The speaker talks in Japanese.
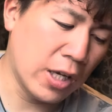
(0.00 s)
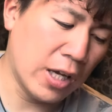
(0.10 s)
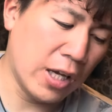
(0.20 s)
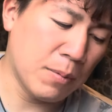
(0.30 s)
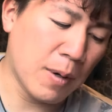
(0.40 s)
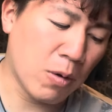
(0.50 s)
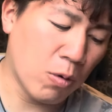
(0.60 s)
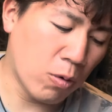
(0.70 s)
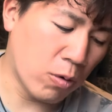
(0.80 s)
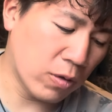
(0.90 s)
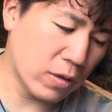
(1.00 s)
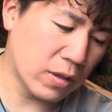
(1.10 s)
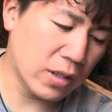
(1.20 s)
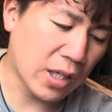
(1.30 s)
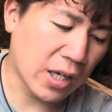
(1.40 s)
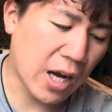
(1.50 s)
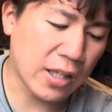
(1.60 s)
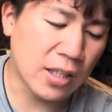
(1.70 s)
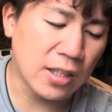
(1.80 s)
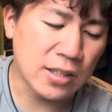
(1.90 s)
え今こう、なんか
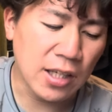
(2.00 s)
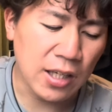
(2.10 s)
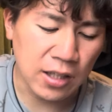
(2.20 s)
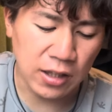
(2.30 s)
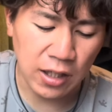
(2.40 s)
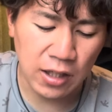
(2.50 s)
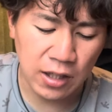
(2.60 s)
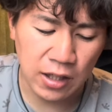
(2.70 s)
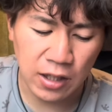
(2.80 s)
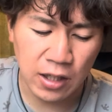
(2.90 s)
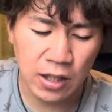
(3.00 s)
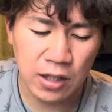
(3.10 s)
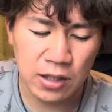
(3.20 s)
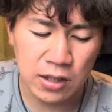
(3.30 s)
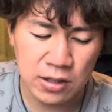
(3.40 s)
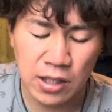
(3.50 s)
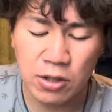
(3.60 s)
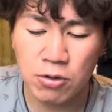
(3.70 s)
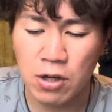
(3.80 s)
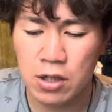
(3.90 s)
はっきりせえへんね、え
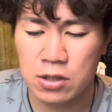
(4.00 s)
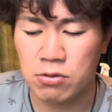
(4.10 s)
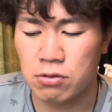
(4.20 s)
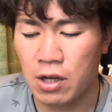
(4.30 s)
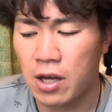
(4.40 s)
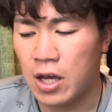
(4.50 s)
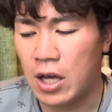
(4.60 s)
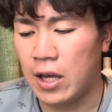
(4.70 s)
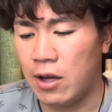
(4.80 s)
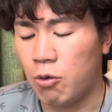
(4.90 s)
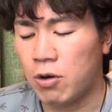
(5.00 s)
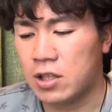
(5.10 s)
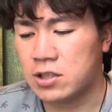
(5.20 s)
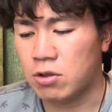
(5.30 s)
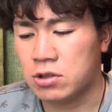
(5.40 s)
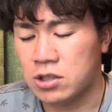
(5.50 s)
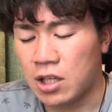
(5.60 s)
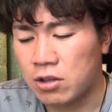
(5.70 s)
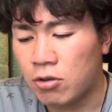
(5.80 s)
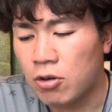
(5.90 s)
勢力争いをね、え終わらせてほしい
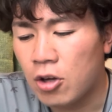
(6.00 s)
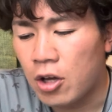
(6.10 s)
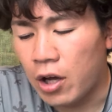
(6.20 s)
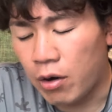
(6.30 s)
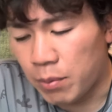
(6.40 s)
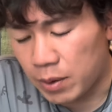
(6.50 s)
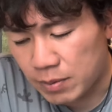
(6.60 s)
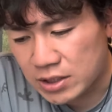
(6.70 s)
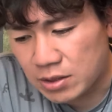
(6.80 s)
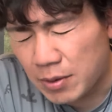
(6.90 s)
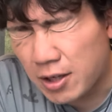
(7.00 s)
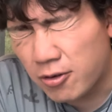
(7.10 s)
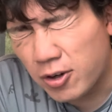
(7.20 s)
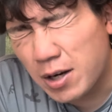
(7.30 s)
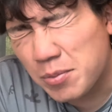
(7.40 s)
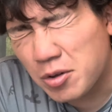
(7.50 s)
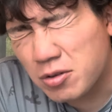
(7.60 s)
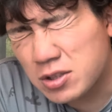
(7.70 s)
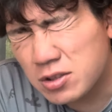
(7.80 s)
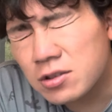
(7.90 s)
なと思いました。まあ、岡山の
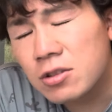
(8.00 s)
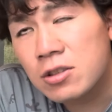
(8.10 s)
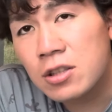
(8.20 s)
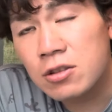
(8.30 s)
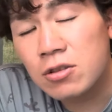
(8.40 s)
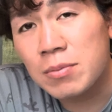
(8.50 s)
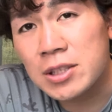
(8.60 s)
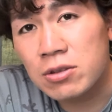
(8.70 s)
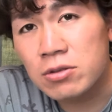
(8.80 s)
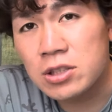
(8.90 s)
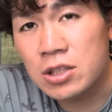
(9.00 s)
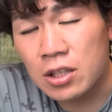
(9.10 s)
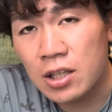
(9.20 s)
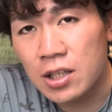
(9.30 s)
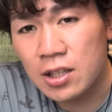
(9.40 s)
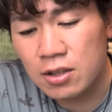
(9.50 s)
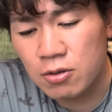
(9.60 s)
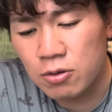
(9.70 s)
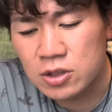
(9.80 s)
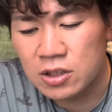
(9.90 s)
これ順調にいくと、まあ、少しがね、え
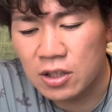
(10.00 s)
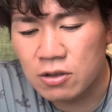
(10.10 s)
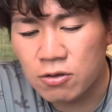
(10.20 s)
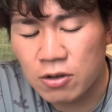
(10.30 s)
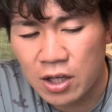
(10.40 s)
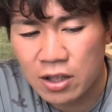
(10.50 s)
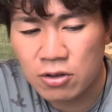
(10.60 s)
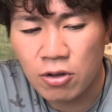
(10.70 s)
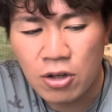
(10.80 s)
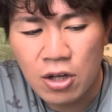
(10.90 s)
甲子園出るのかなと。